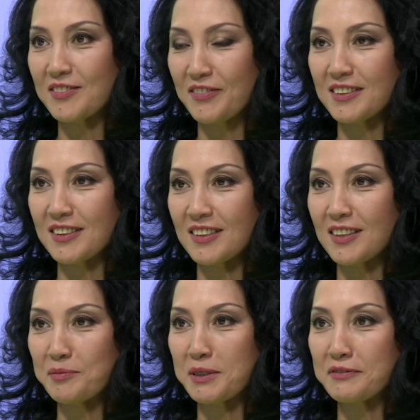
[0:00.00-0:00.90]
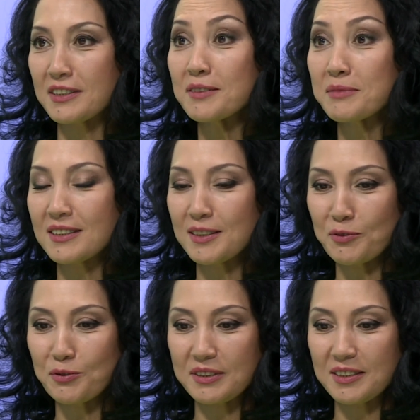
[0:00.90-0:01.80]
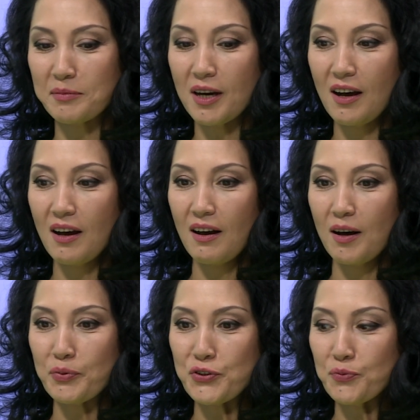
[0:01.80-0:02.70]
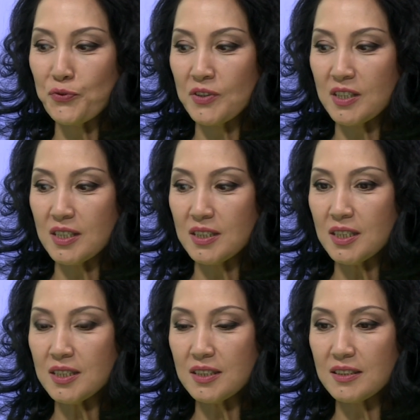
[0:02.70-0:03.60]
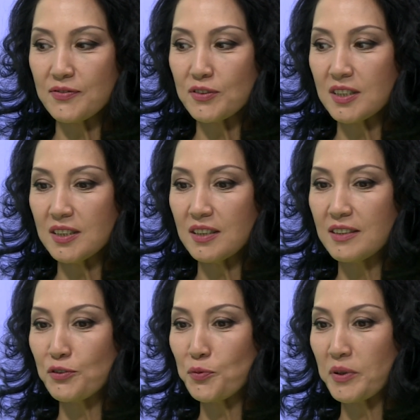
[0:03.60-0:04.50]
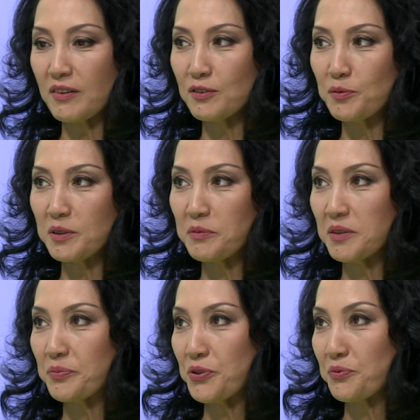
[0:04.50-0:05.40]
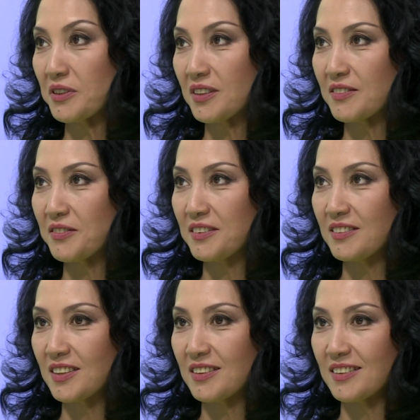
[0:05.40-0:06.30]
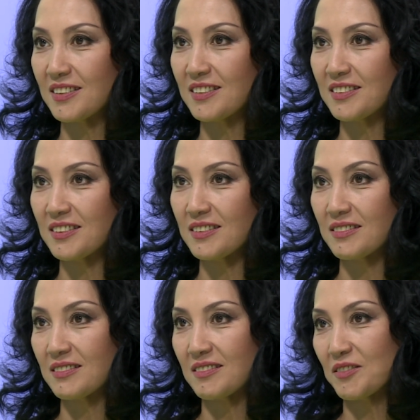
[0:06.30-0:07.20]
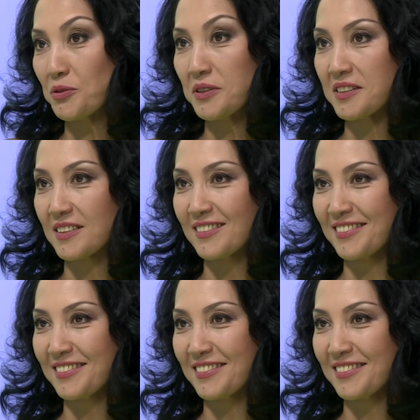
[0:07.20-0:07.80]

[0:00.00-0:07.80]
Вена стала моим вторым родным городом. Почему не, не осталось? Вот когда я говорю правду, на меня почему-то так вот некоторые как-то косятся,